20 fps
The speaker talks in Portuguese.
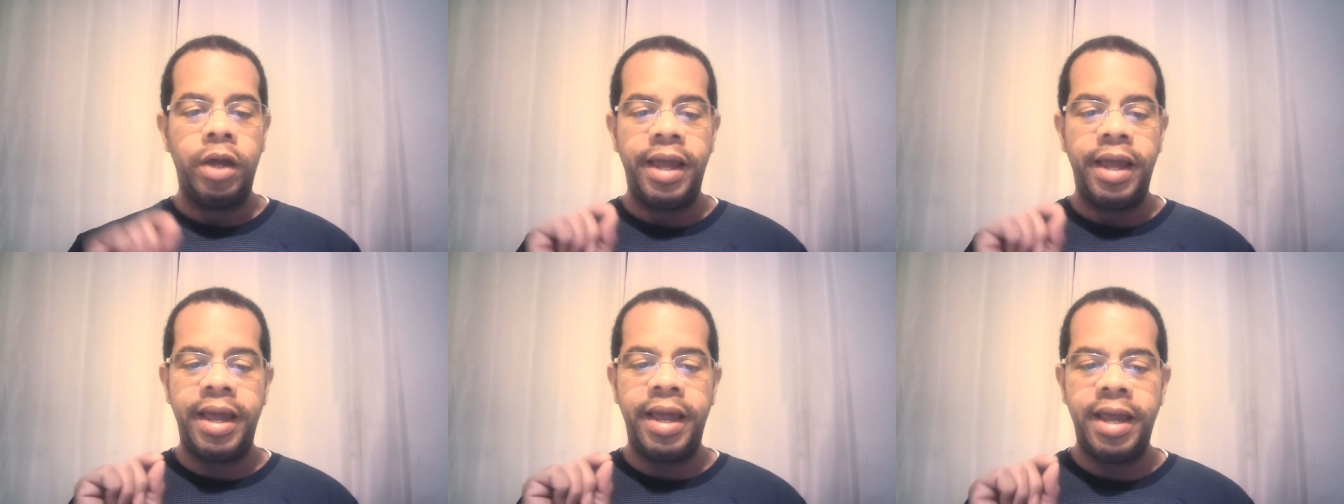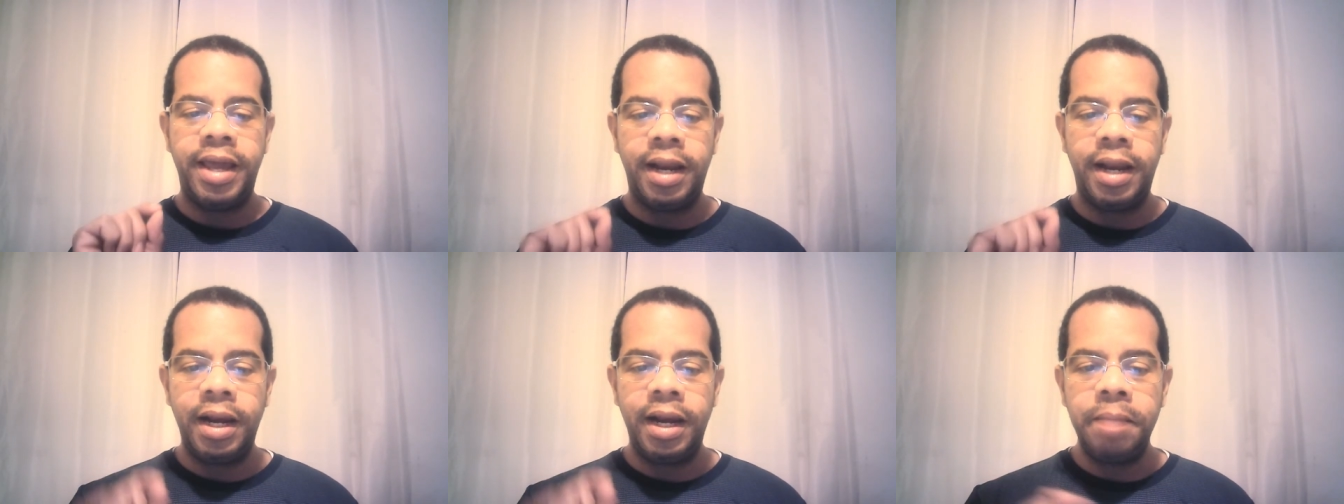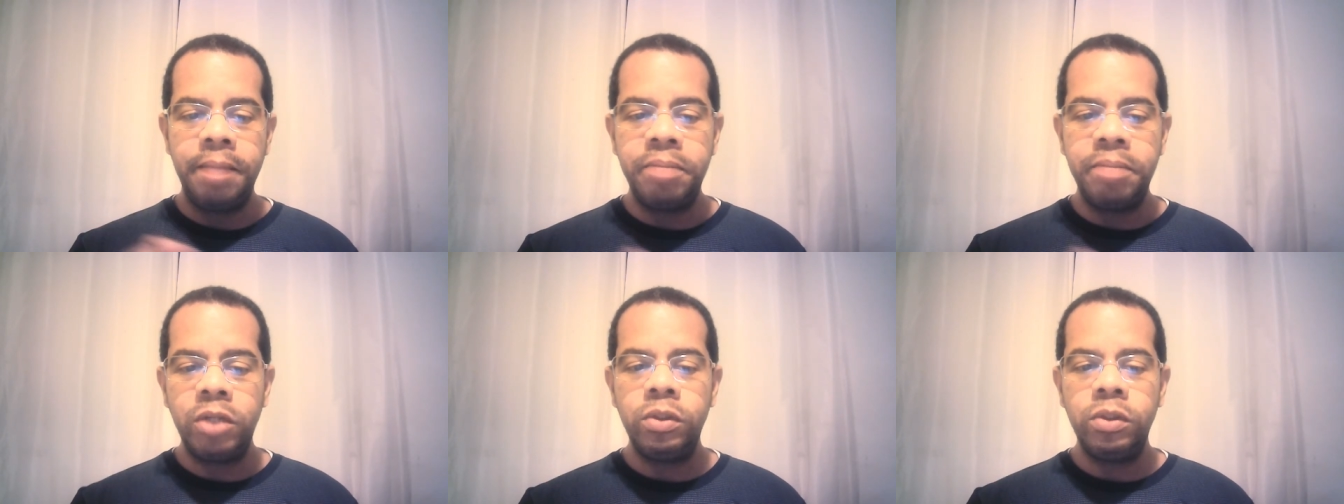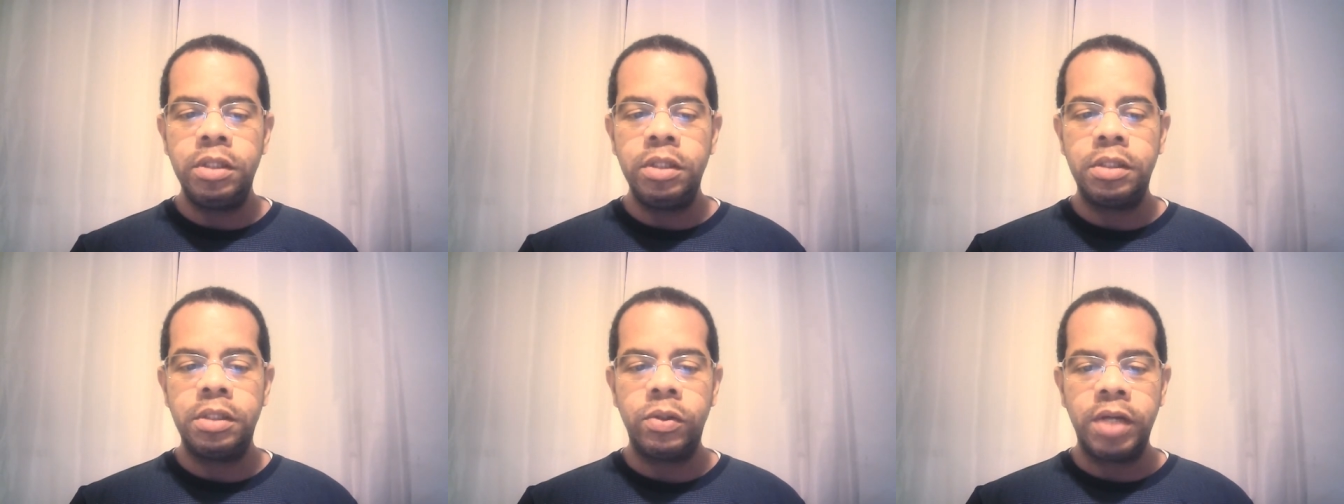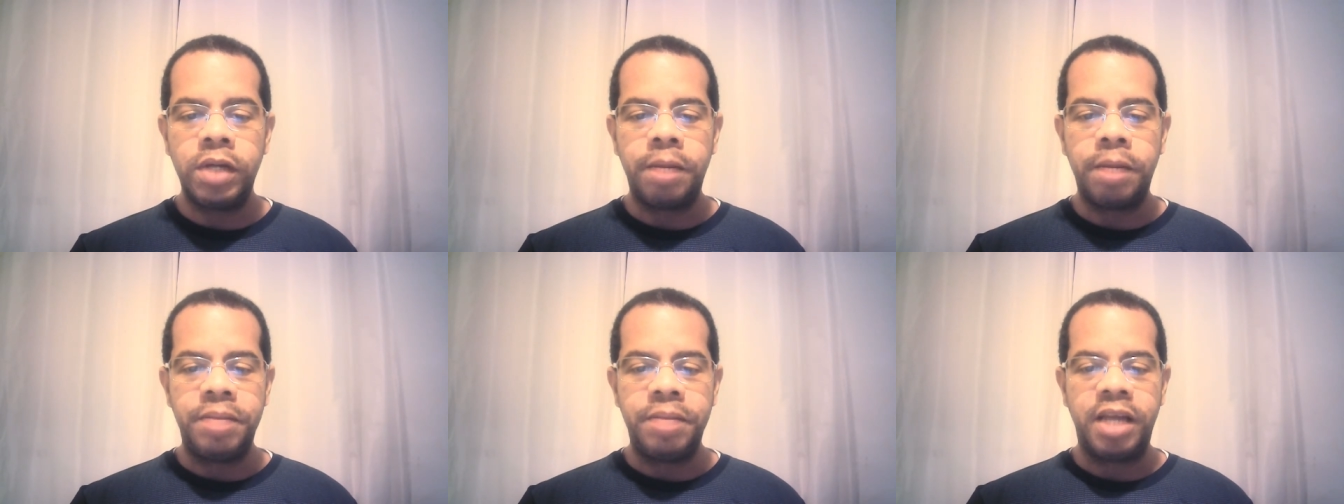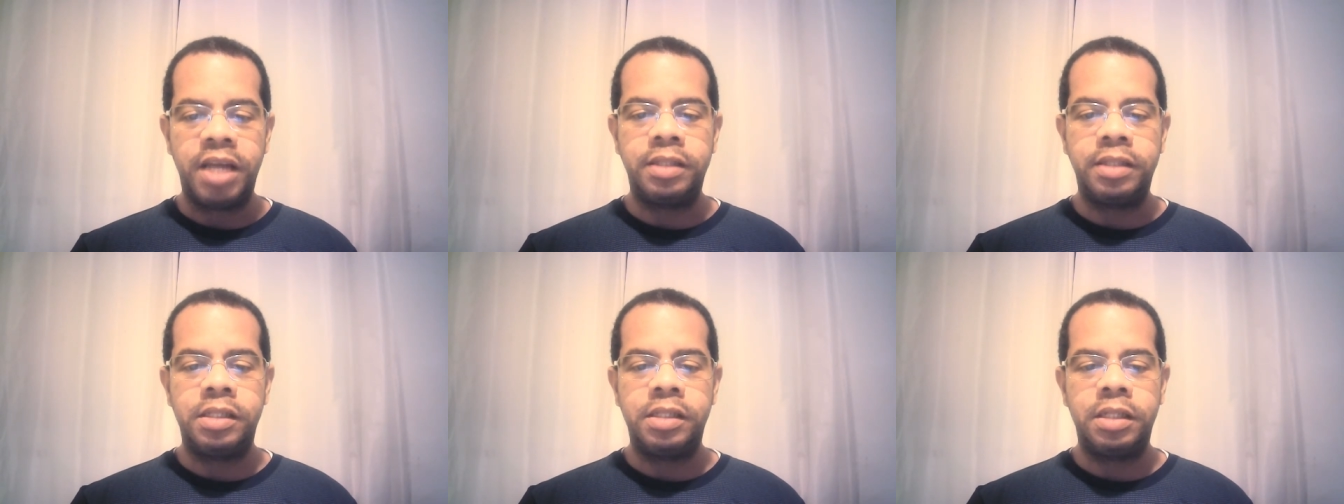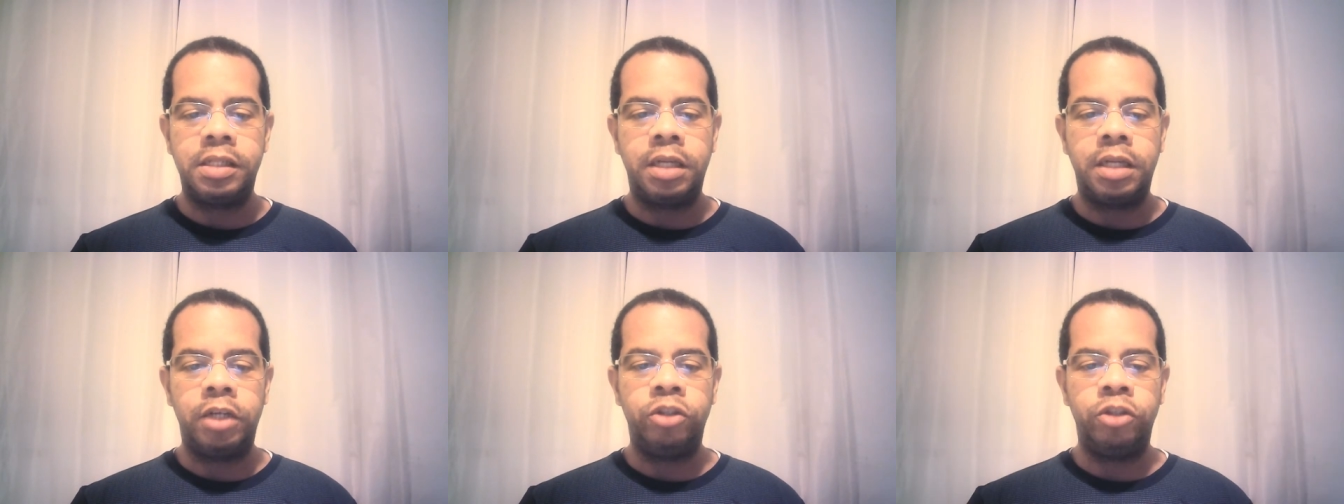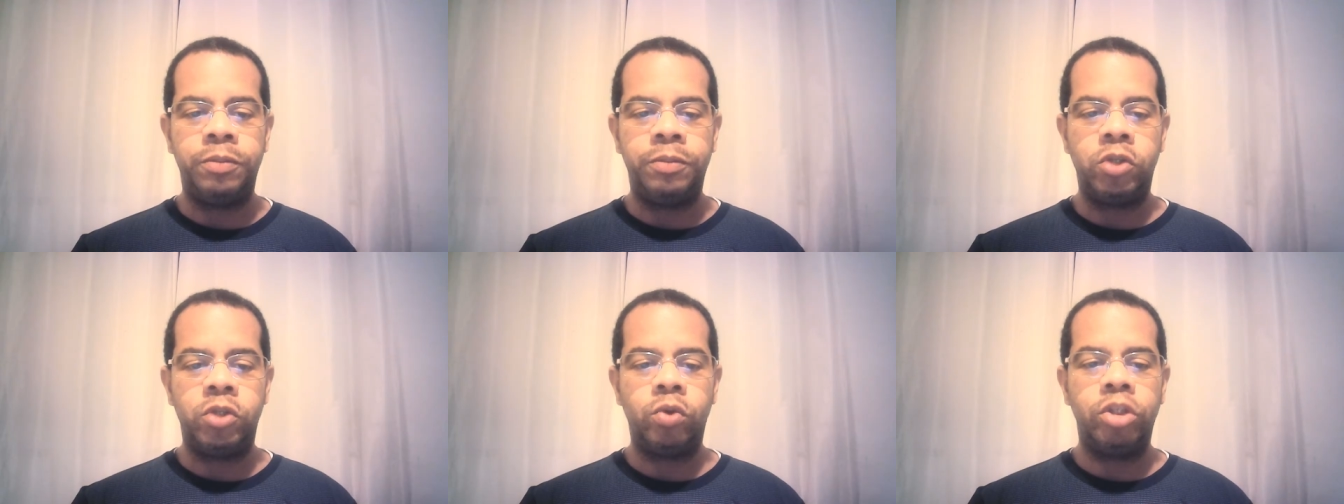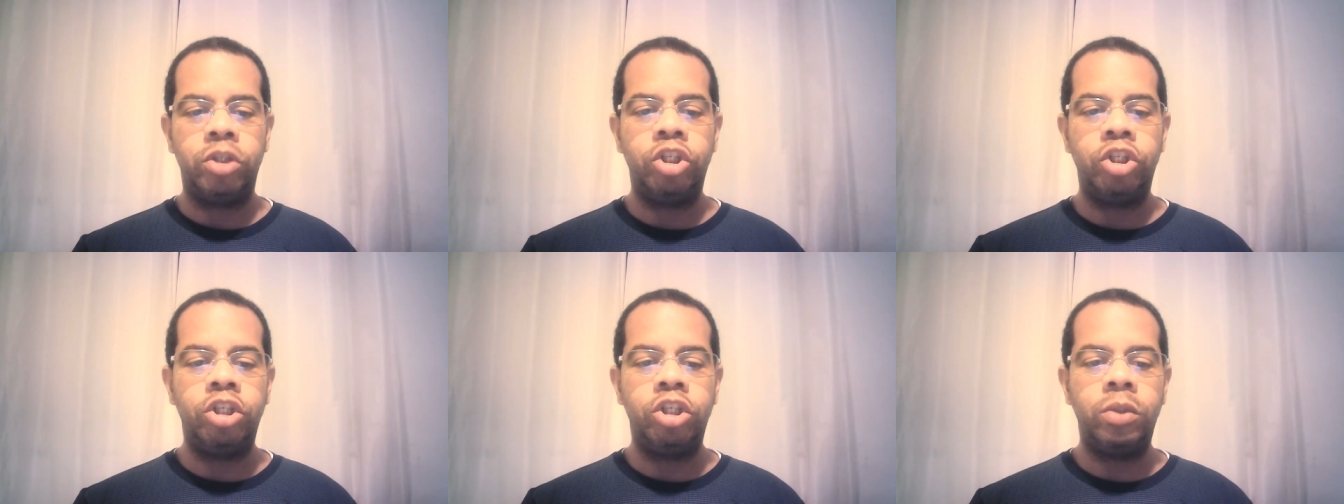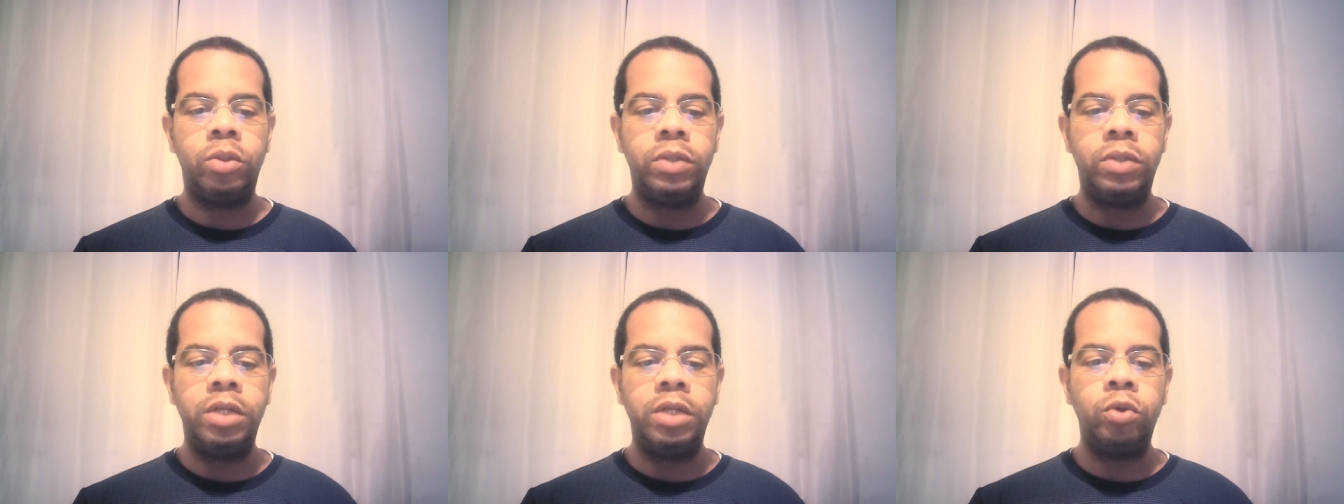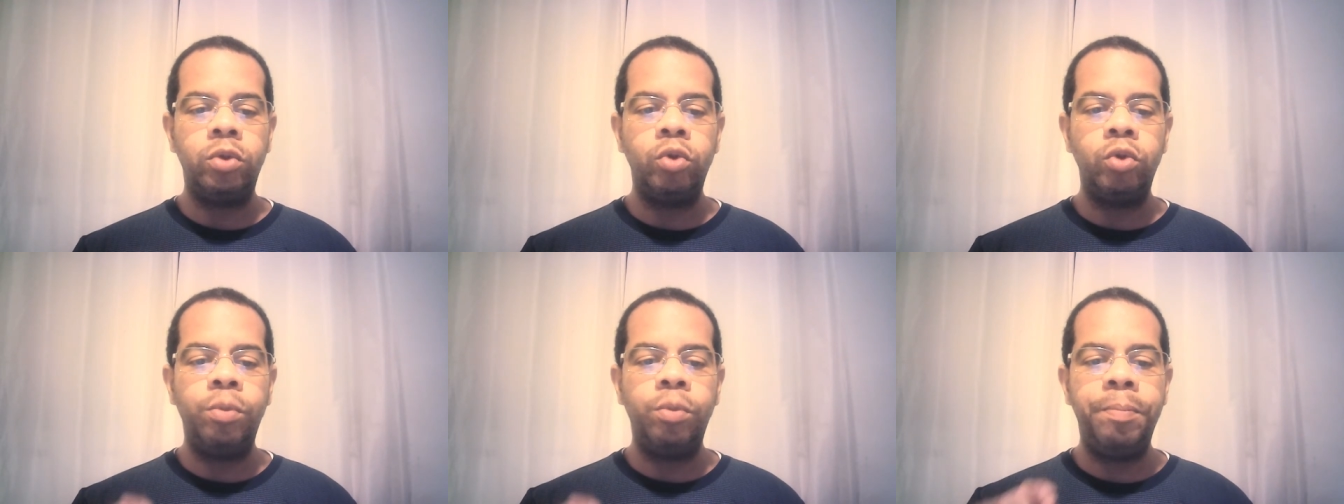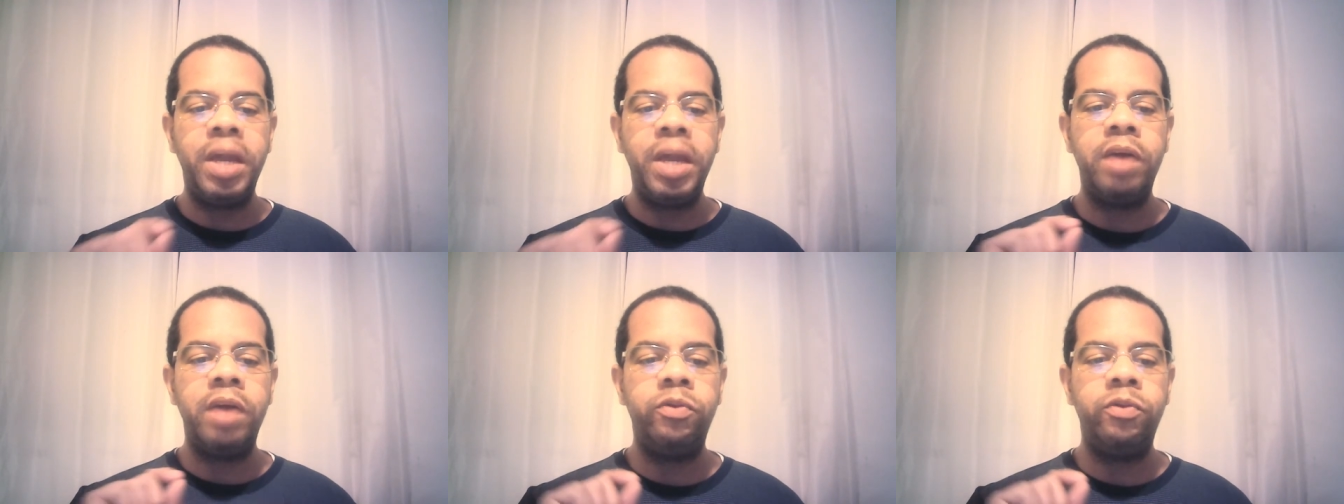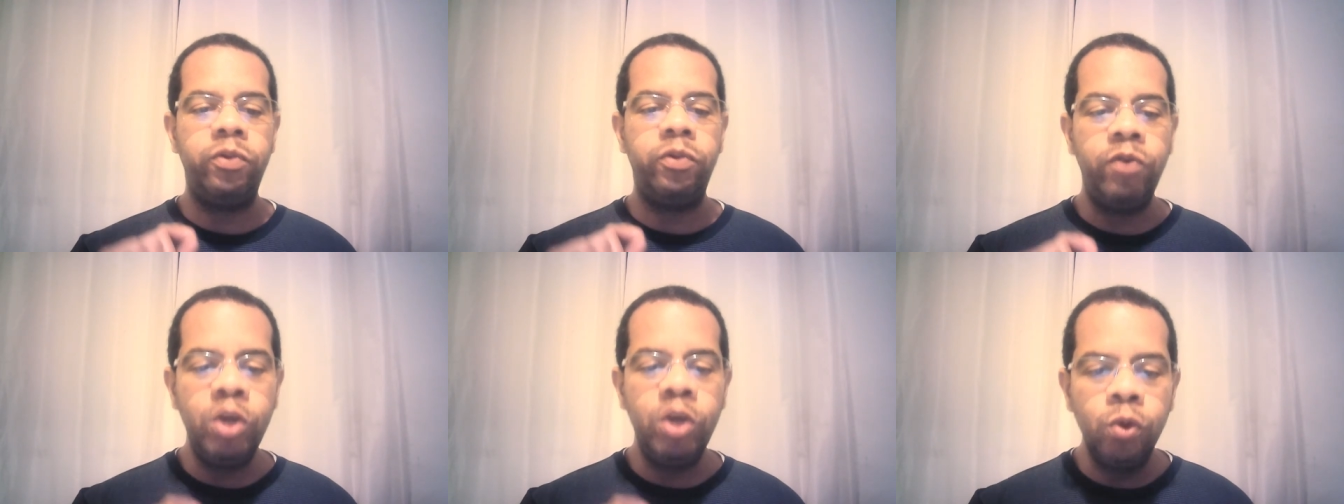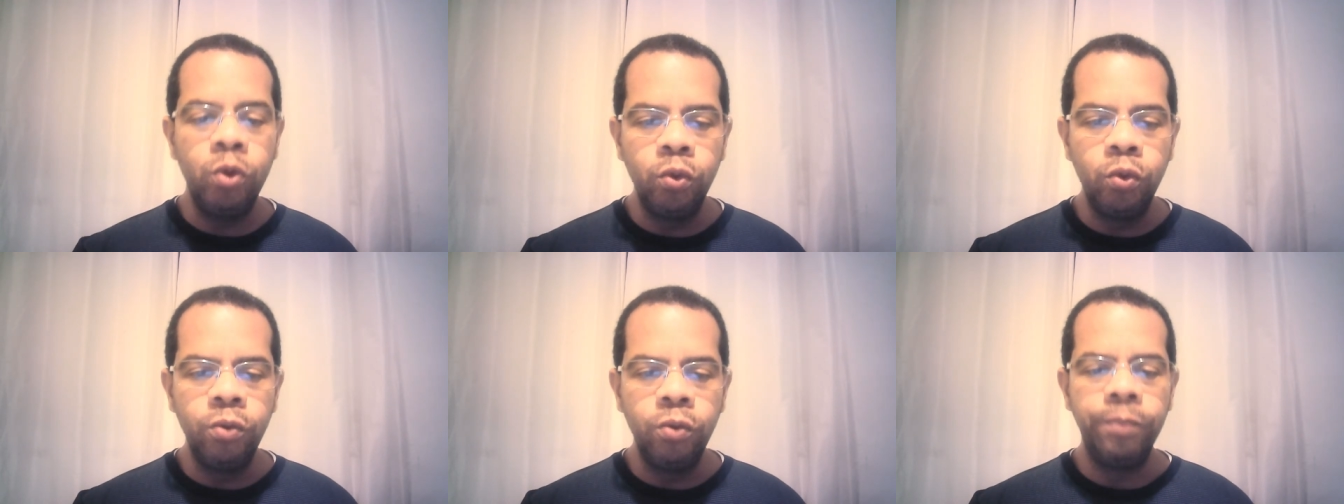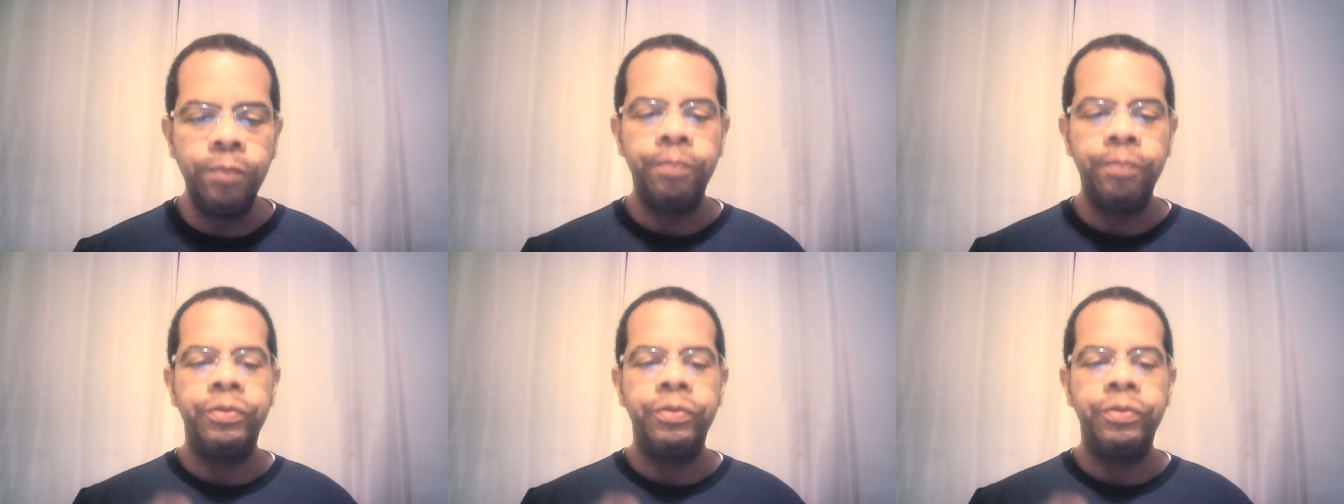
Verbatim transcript: É, lembrando que são encaminhadas aquelas pessoas que estão dentro do perfil